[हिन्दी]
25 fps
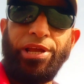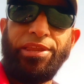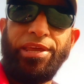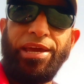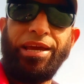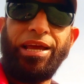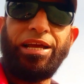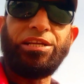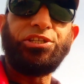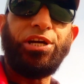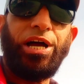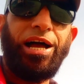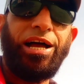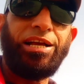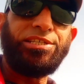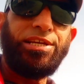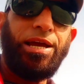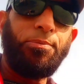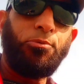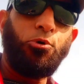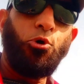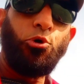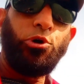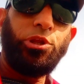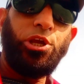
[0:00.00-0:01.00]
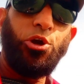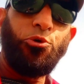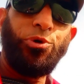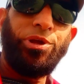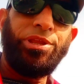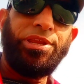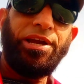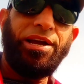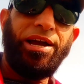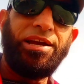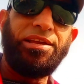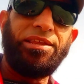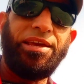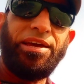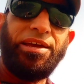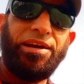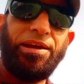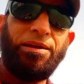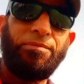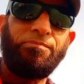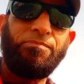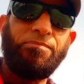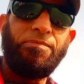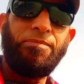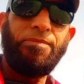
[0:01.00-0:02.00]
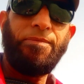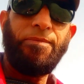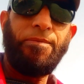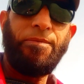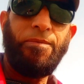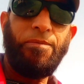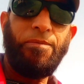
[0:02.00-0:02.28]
और ये देखें जहाज आपको उड़ते हुए दिखाई दे रहे हैं